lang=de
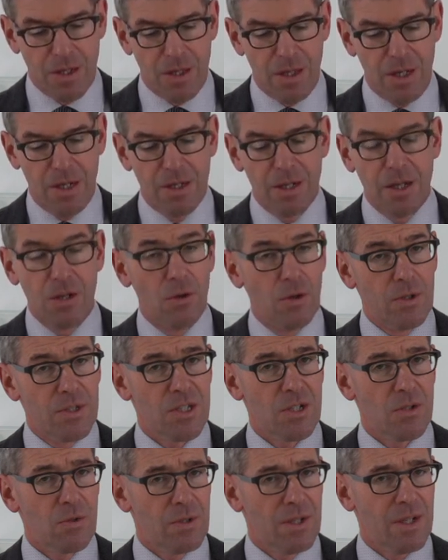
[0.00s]
In den
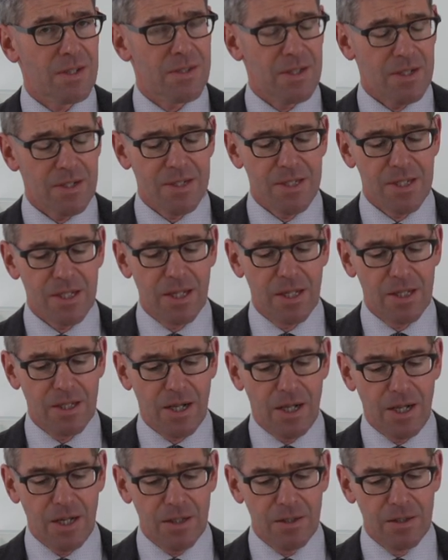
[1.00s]
1960er
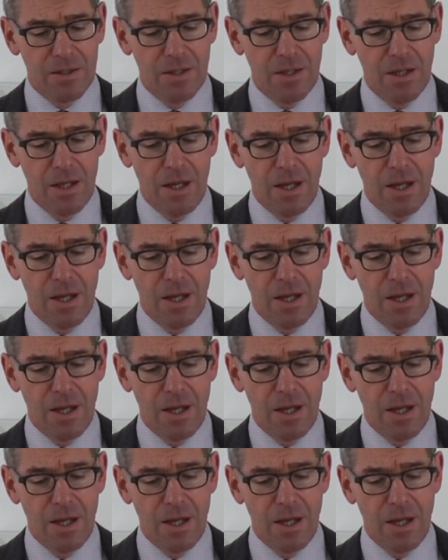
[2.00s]
Jahren